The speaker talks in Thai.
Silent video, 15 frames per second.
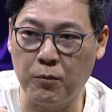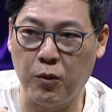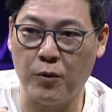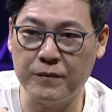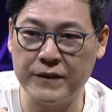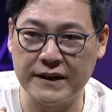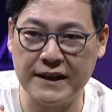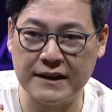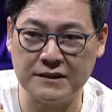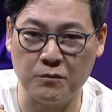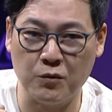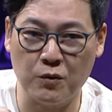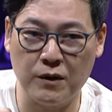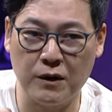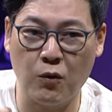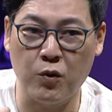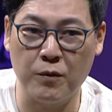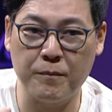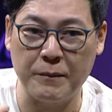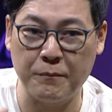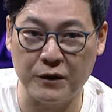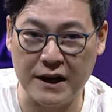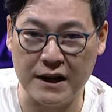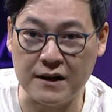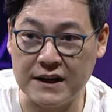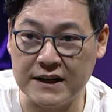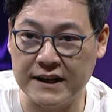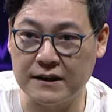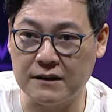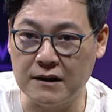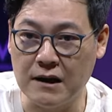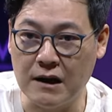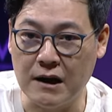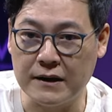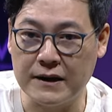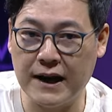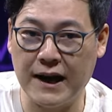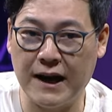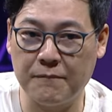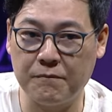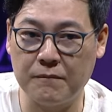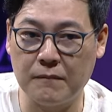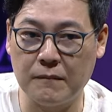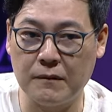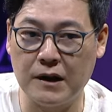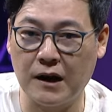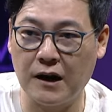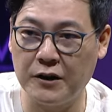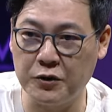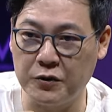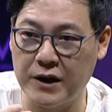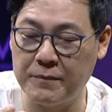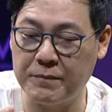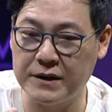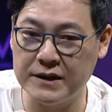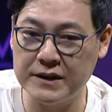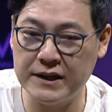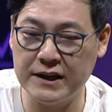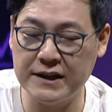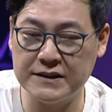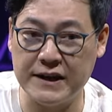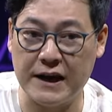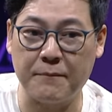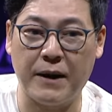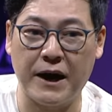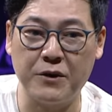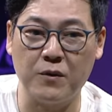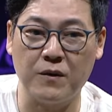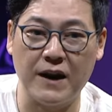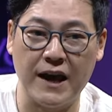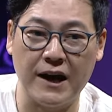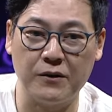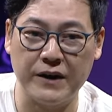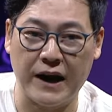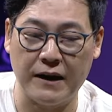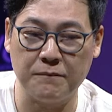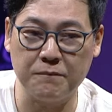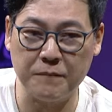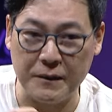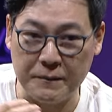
ผมเนี่ย ถ้าสมมติว่าคุณเป็นพลเรือนนะครับ แล้วก็อยู่ในพื้นที่เสี่ยงภัยอยู่แล้วเนี่ยเป็น